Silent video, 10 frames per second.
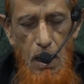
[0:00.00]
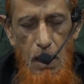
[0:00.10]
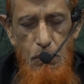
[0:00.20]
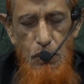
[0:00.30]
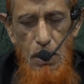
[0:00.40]

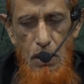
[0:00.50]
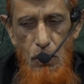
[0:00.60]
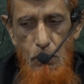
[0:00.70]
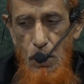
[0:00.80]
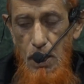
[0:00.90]
अबू जहल
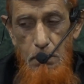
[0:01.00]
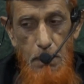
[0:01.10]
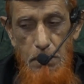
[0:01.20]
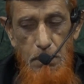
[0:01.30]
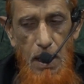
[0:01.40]
को बोले
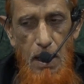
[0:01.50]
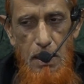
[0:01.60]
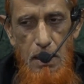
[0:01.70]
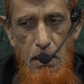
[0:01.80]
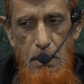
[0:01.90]
मत मना
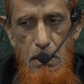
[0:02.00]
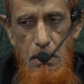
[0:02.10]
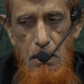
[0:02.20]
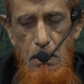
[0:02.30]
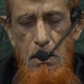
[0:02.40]
कर
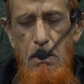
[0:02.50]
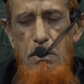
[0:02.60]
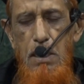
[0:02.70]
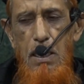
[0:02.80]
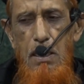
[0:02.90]

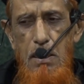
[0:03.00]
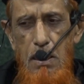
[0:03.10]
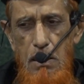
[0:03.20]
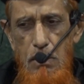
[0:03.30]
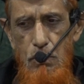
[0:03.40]
जाने दे
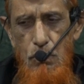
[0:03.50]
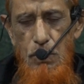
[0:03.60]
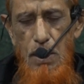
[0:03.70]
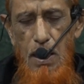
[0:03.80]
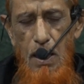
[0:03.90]

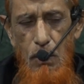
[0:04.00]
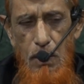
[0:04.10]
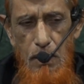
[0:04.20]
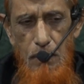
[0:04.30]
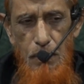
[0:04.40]
तुझे क्या हो
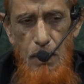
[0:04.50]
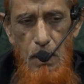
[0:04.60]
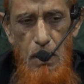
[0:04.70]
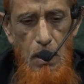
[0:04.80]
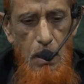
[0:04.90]

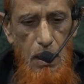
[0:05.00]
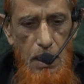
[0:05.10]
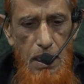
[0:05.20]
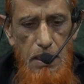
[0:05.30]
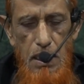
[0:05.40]
का
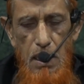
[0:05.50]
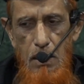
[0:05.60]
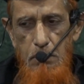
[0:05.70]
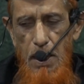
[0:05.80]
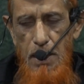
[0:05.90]
नहीं जाना
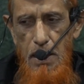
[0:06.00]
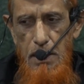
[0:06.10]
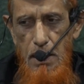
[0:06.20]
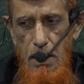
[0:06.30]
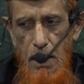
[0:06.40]
काट
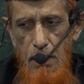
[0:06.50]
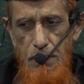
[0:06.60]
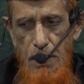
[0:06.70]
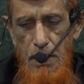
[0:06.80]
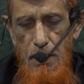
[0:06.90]
के खिलाफ
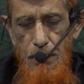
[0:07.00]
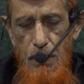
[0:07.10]
है ये